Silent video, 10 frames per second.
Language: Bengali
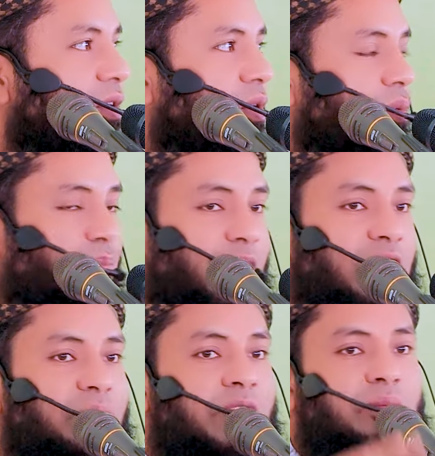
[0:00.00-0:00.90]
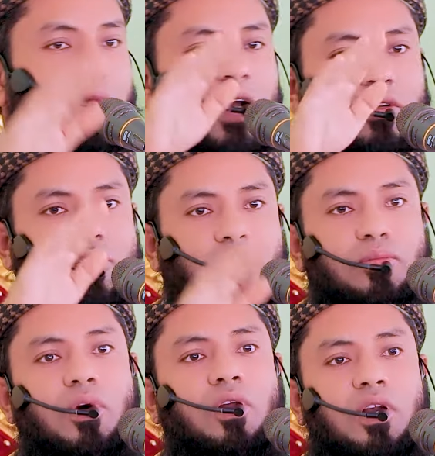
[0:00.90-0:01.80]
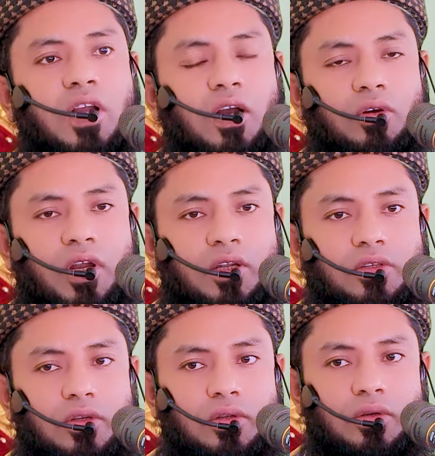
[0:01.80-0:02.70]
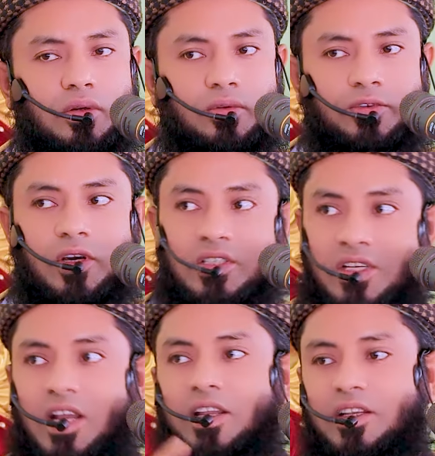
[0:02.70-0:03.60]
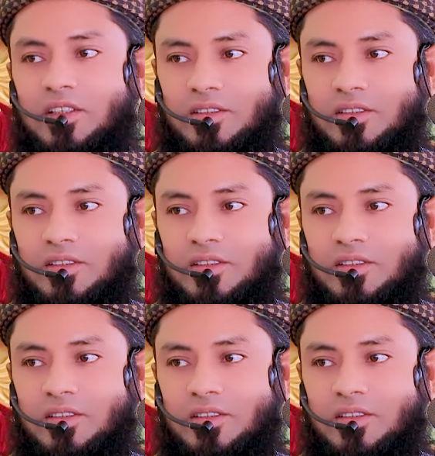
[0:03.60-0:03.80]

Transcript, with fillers: আলো পৃথিবীর ভারসাম্য রক্ষা করার জন্য ফরজ আইন